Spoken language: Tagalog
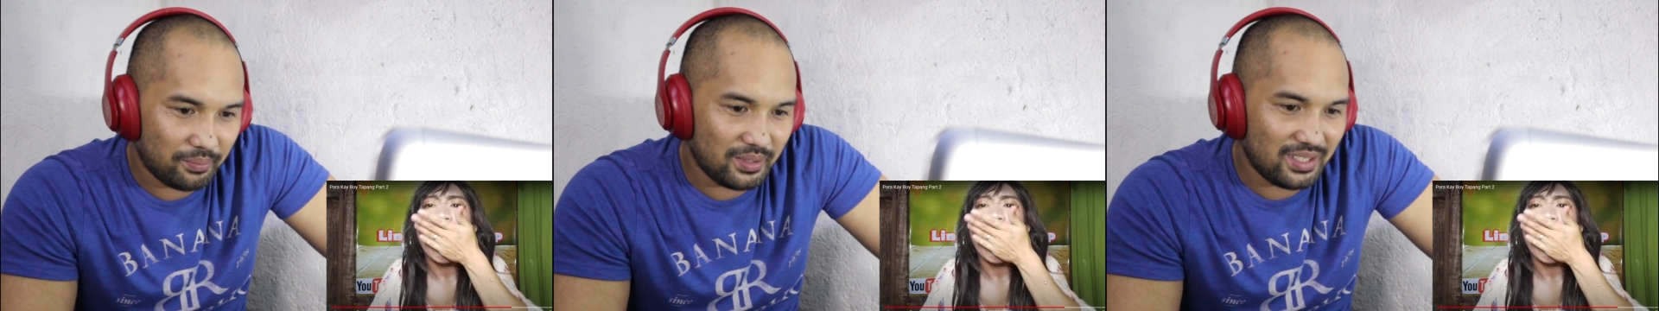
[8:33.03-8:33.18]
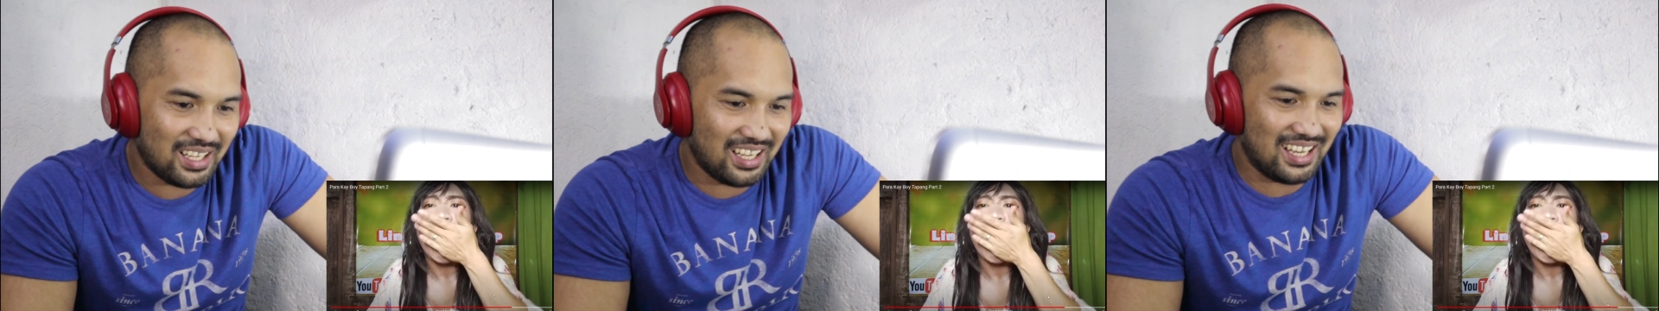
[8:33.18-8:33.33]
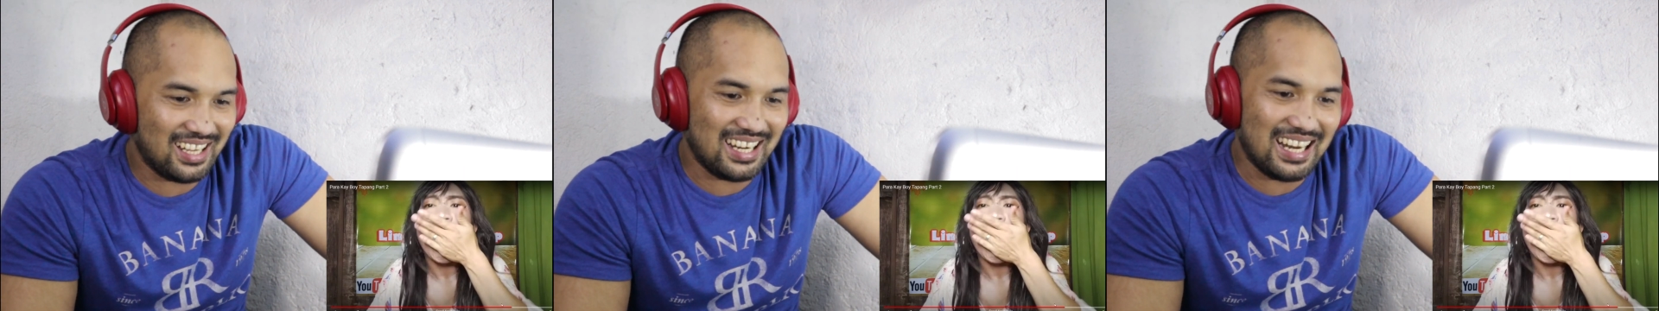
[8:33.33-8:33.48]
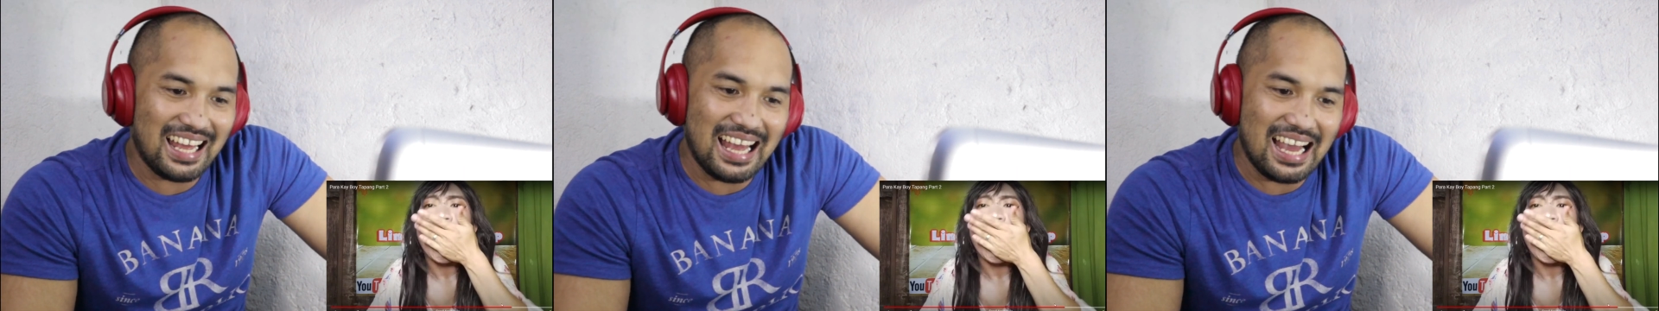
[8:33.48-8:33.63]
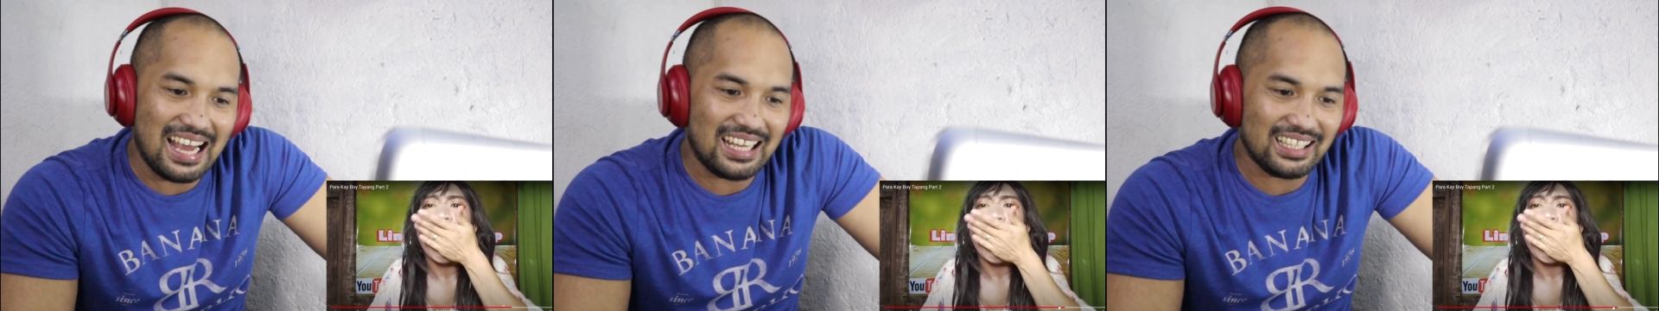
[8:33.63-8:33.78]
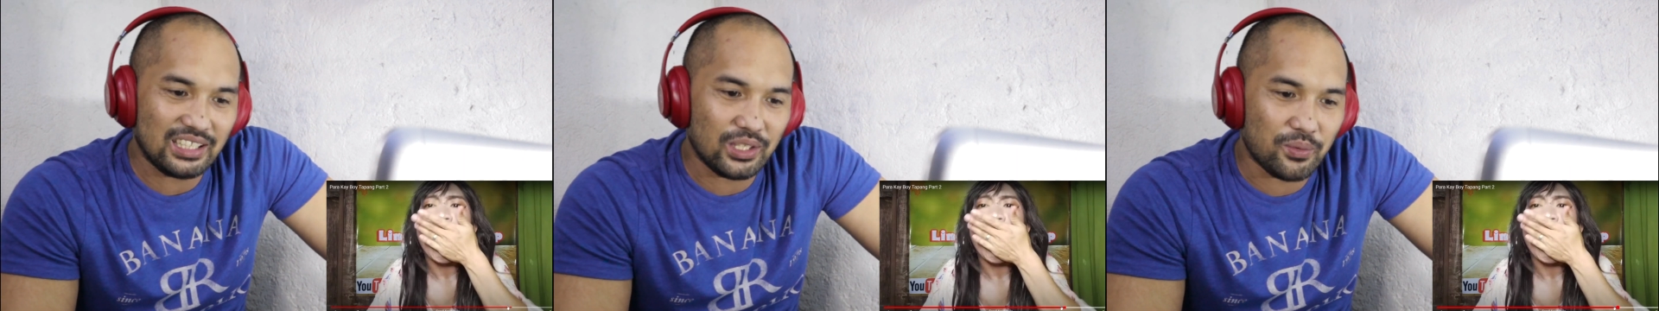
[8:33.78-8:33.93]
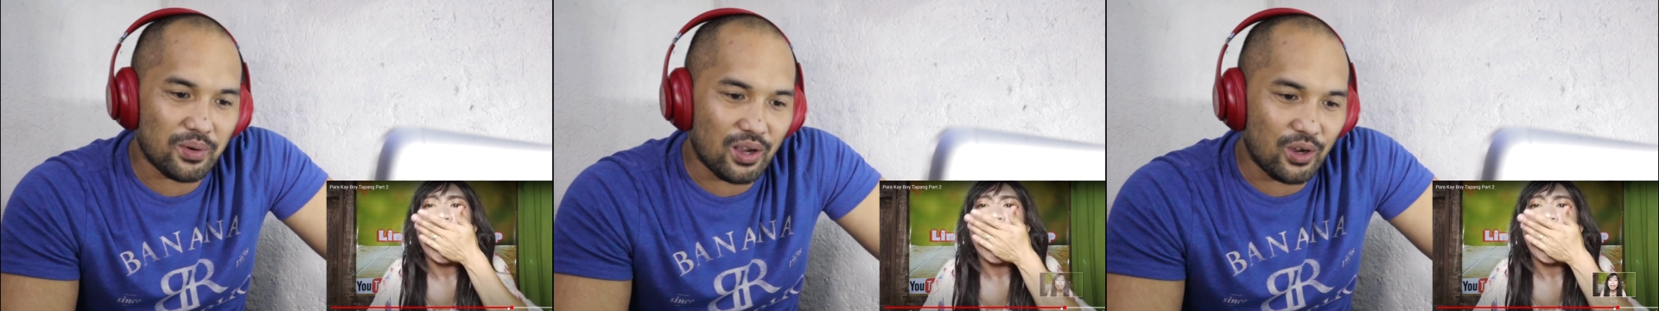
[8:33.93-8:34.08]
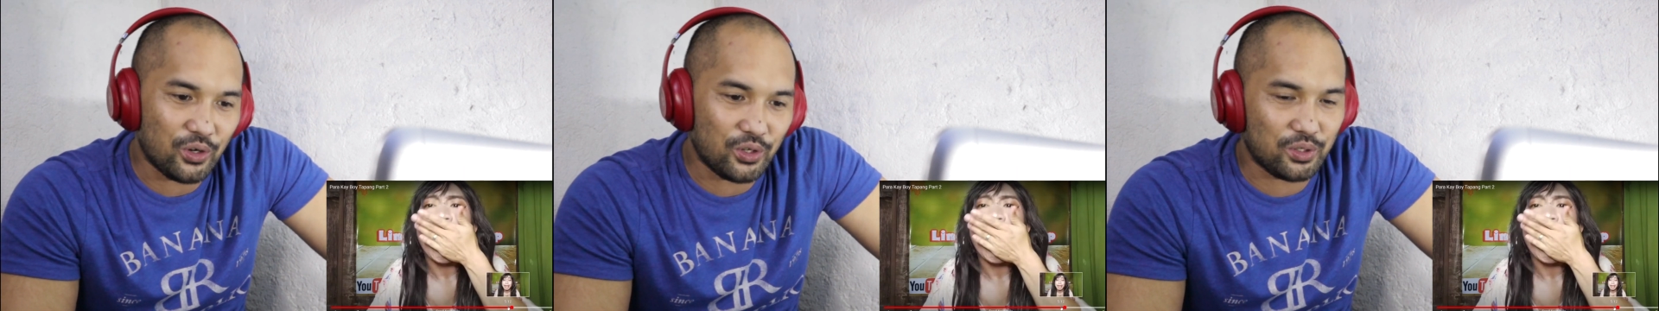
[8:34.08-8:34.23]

pinaka nakakatawa.